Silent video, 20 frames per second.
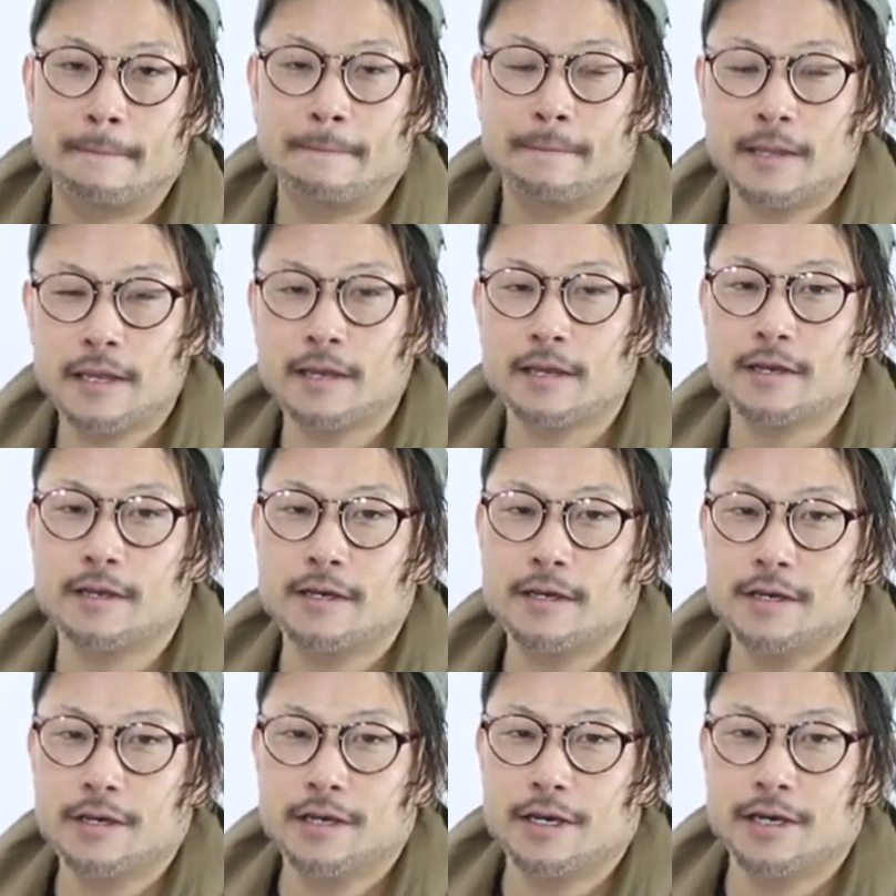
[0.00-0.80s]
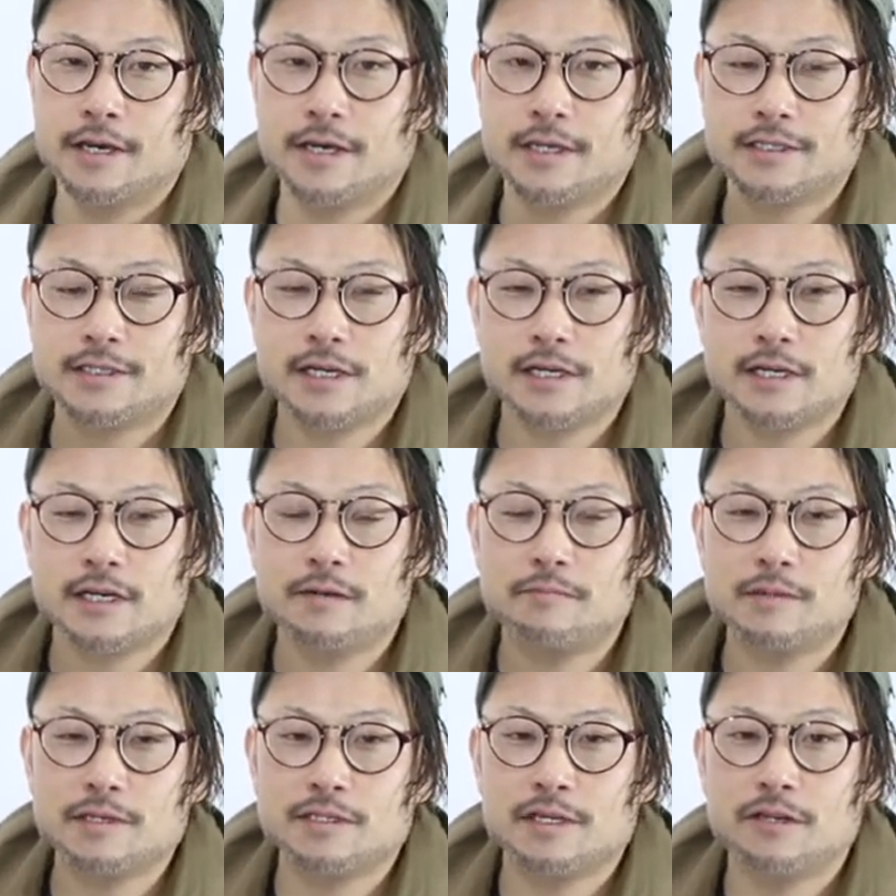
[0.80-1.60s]
で、えー、若
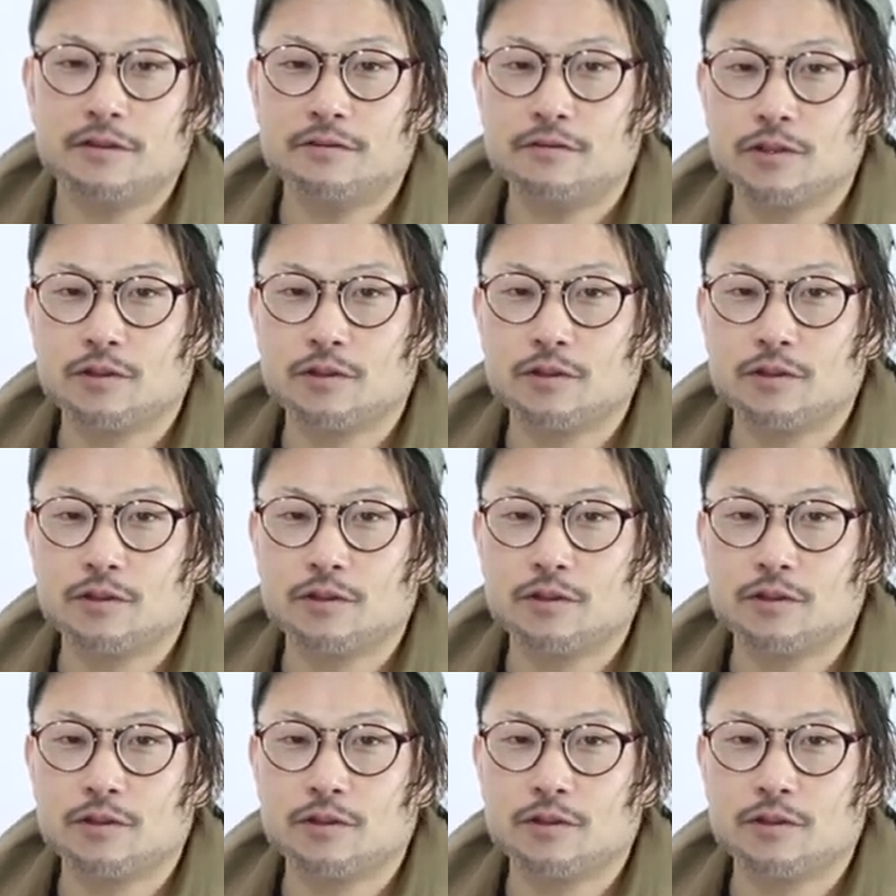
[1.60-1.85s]
干まあ染料